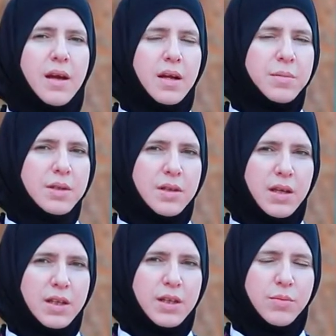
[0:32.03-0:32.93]
الله الرحمن
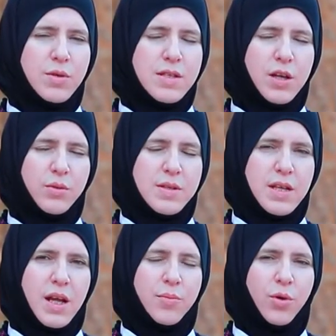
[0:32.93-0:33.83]
الرحيم والصلاة
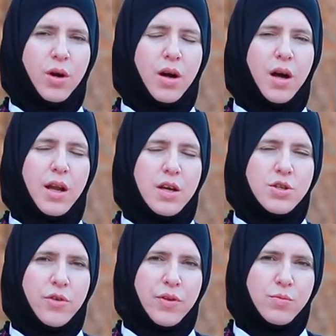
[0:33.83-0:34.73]
والسلام على
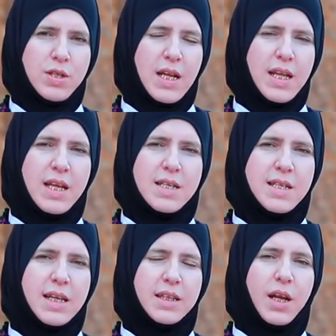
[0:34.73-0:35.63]
أشرف المرسلين
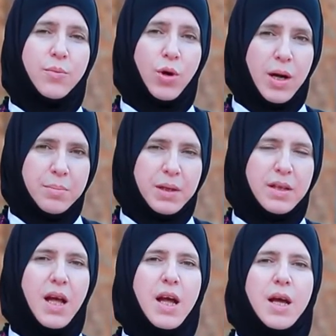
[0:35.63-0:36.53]
سيدنا محمد
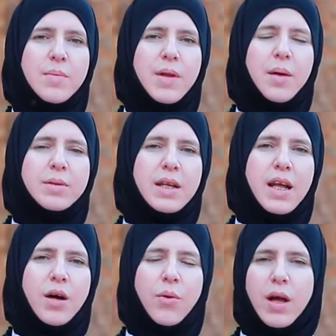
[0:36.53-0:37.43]
بن عبد
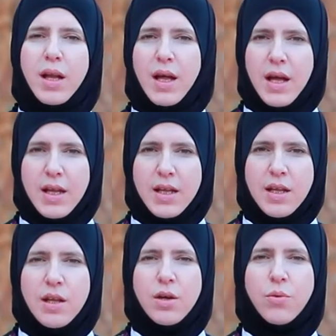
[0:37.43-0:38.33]
الله وعلى
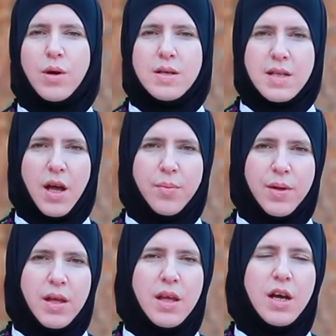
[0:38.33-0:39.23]
آله
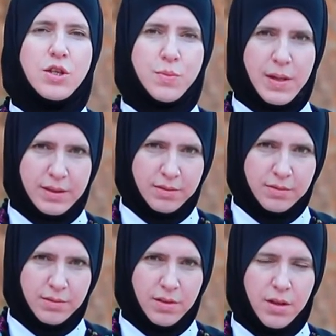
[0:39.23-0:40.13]
وصحبه أجمعين
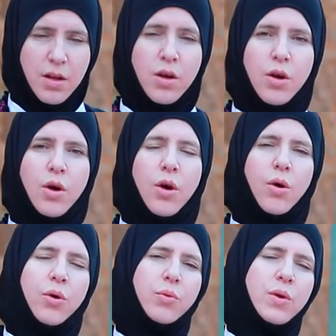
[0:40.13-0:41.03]

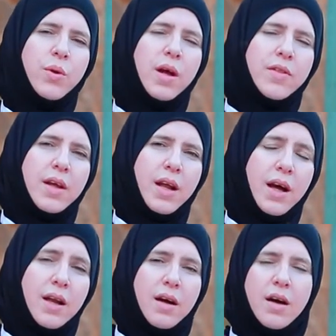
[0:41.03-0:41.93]
عنوان هذه
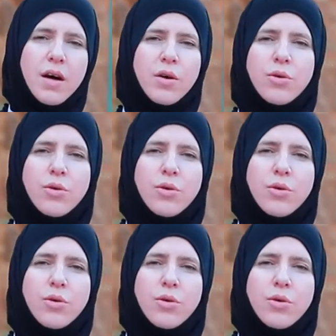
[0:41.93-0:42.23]
الحلقة